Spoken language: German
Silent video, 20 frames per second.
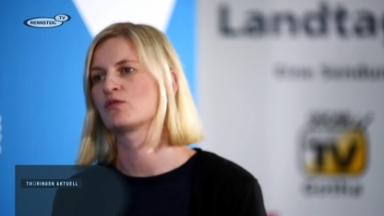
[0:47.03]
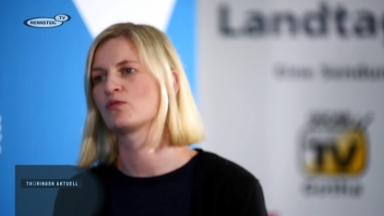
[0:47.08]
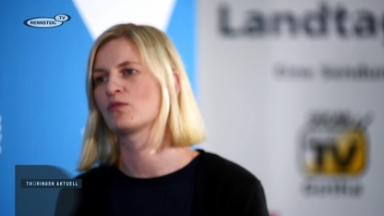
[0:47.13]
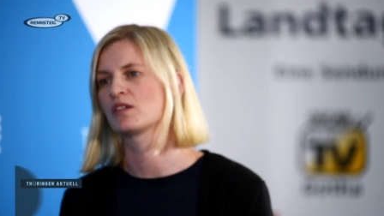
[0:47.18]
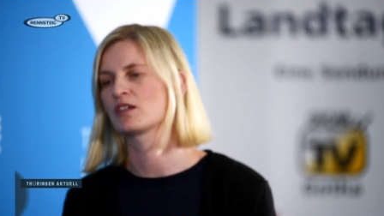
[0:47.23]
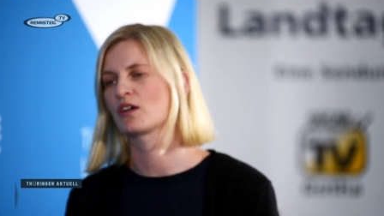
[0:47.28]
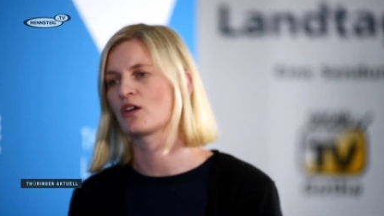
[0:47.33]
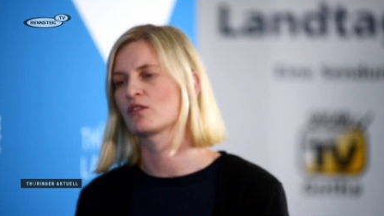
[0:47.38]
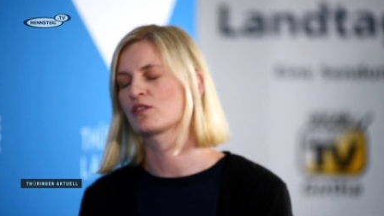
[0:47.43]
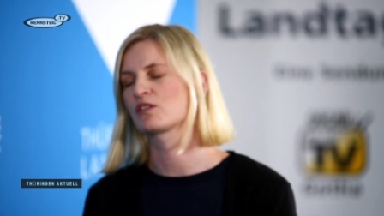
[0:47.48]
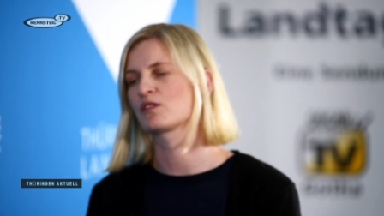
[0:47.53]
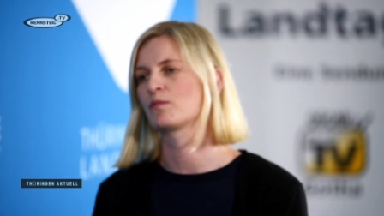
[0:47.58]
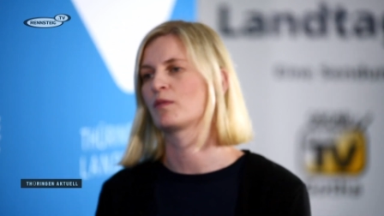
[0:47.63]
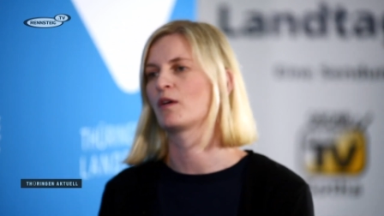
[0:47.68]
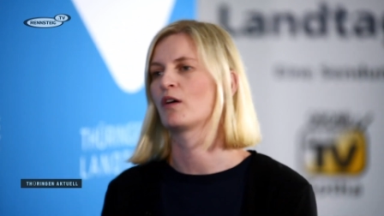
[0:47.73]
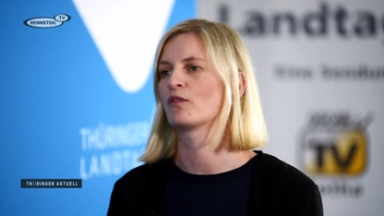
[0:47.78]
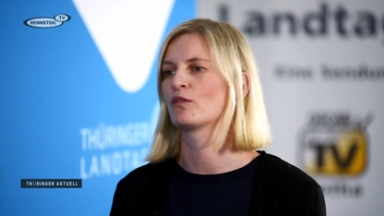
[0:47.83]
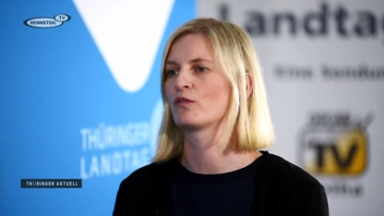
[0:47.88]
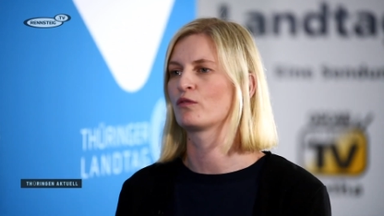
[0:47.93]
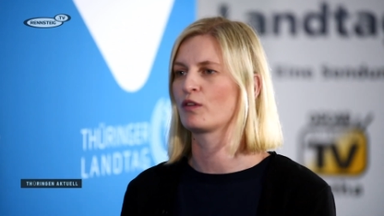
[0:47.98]
zügig
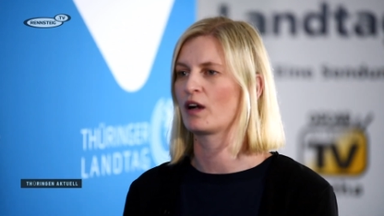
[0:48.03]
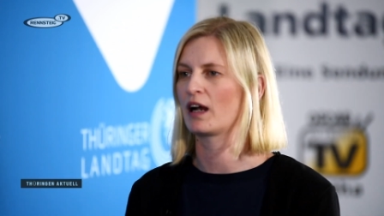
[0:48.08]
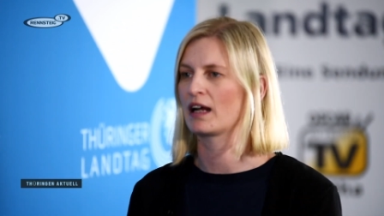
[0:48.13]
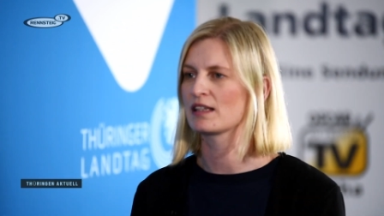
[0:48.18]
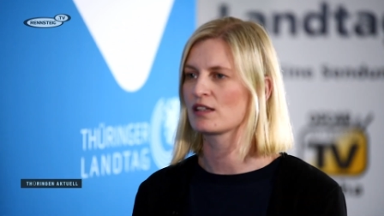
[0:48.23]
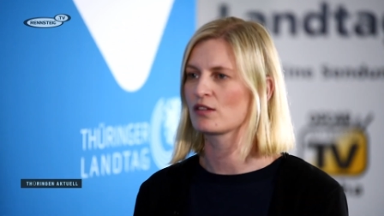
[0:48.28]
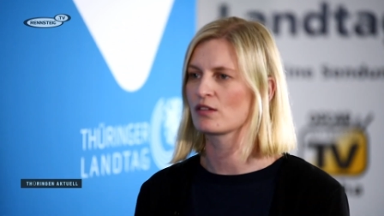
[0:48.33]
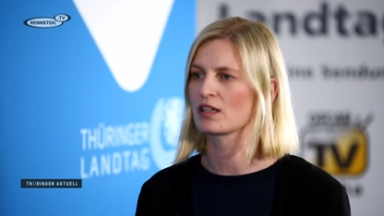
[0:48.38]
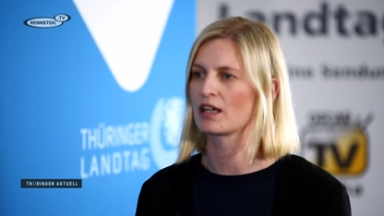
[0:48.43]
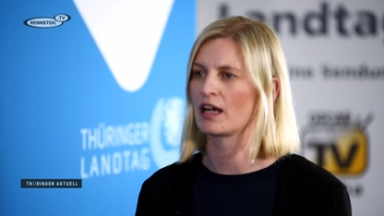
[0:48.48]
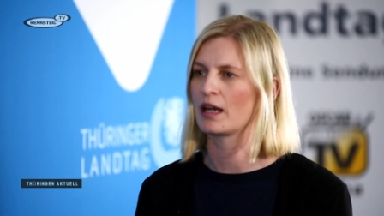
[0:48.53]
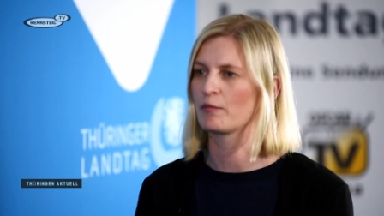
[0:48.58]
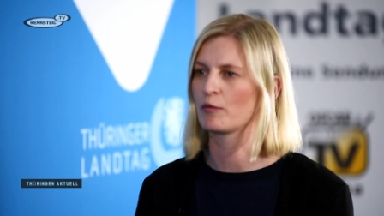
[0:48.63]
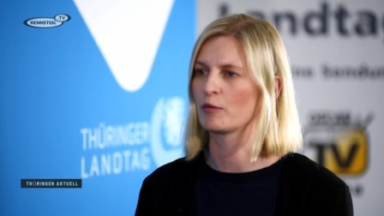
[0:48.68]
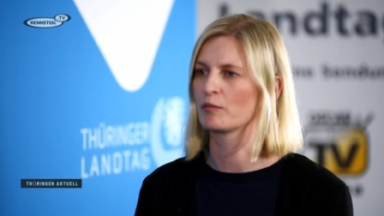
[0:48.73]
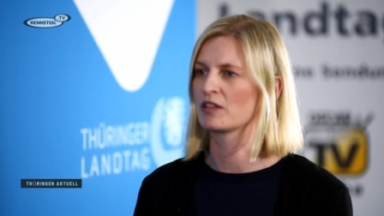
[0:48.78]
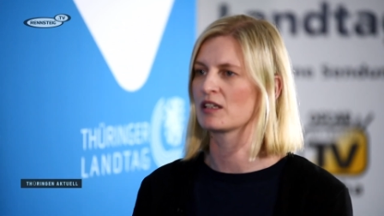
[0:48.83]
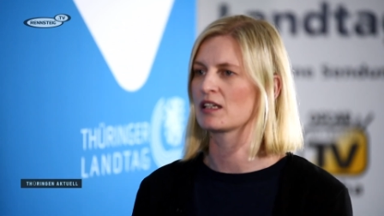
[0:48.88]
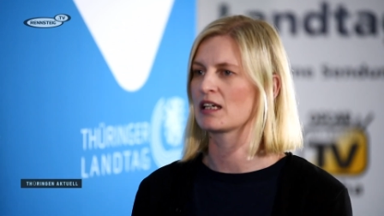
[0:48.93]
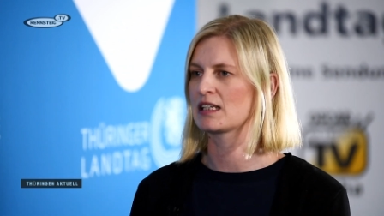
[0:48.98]
auszubauen und
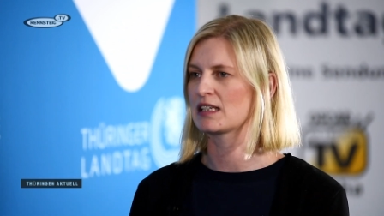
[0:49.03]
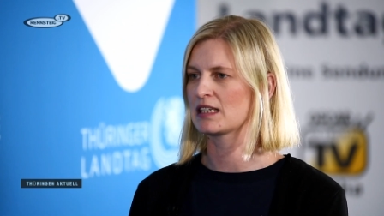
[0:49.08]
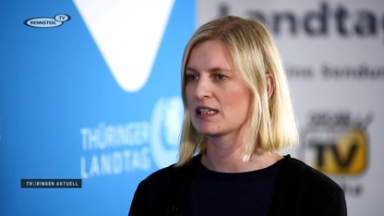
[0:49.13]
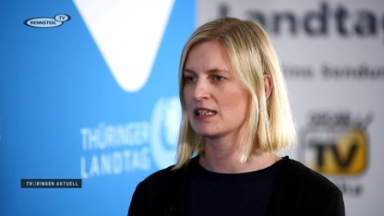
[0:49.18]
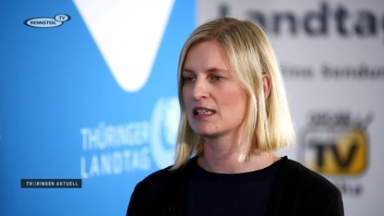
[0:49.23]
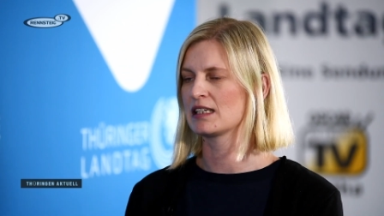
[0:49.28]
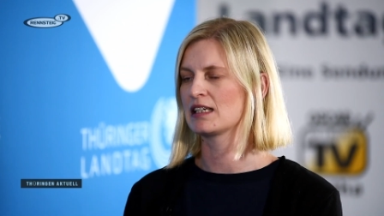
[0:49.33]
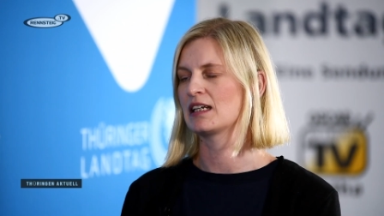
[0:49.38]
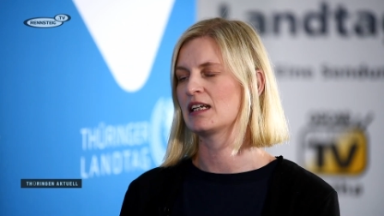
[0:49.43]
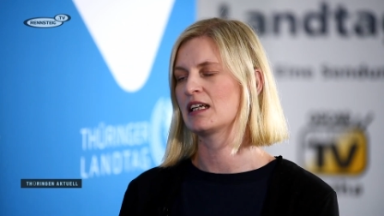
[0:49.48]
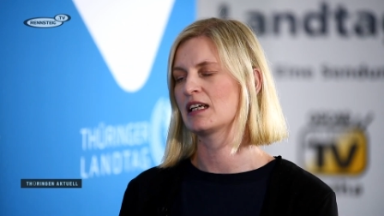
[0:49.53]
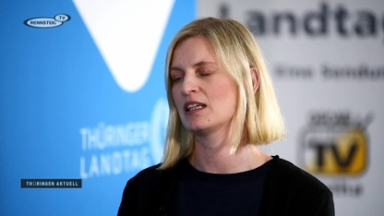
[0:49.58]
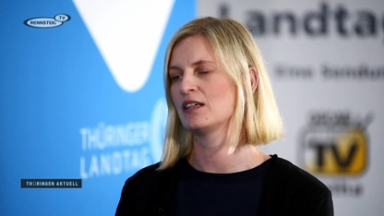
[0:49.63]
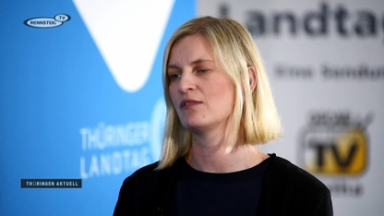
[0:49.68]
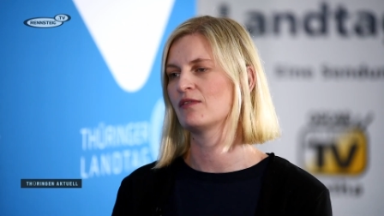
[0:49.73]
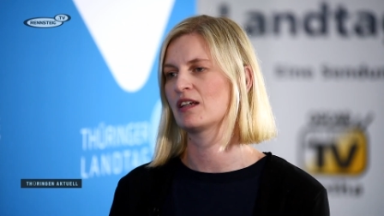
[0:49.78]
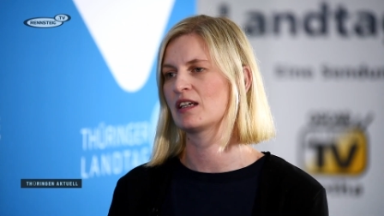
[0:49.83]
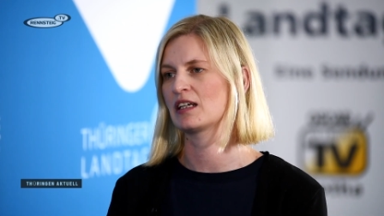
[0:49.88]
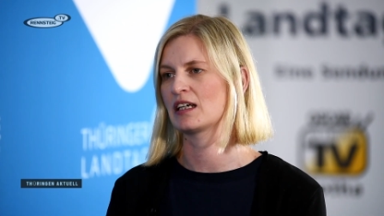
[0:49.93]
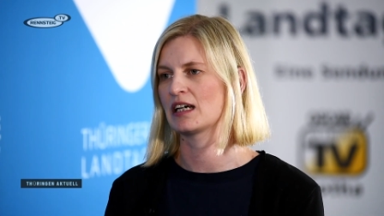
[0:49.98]
voranzutreiben, um eine tatsächliche
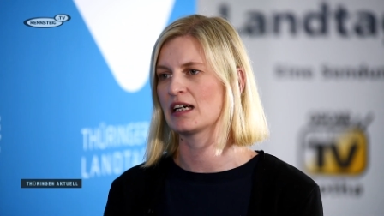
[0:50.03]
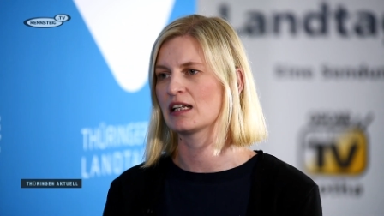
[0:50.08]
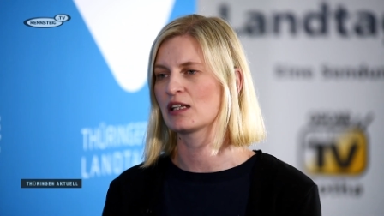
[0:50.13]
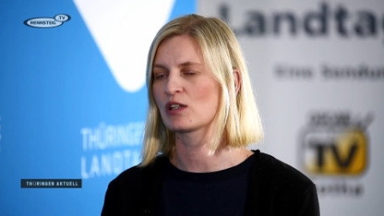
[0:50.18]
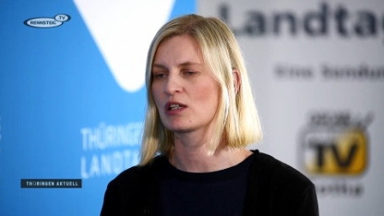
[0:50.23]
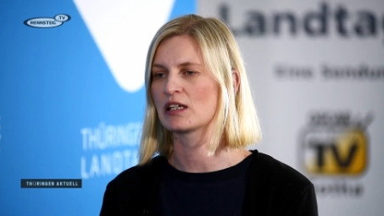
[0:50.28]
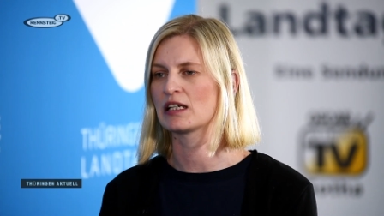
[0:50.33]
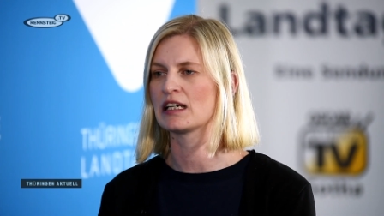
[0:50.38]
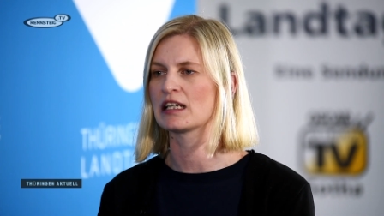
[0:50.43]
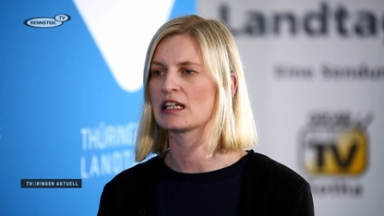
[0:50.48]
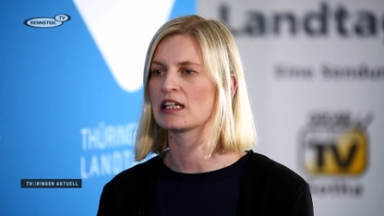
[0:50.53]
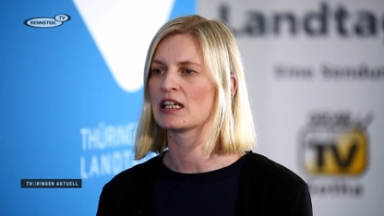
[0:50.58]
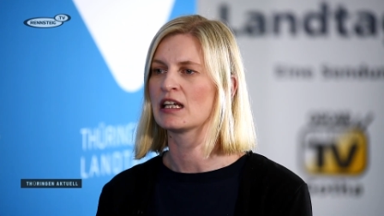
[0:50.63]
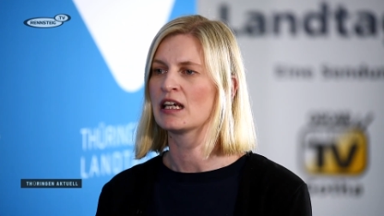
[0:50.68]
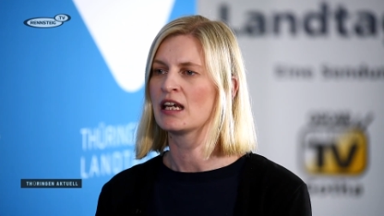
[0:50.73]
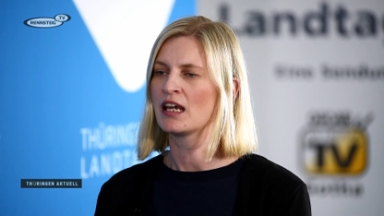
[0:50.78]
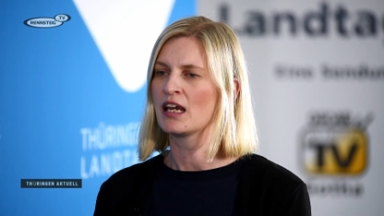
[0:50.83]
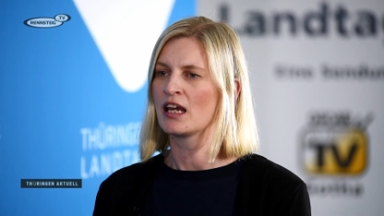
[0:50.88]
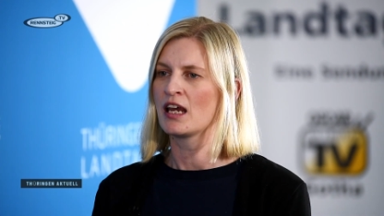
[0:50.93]
Energiewende einzuleiten.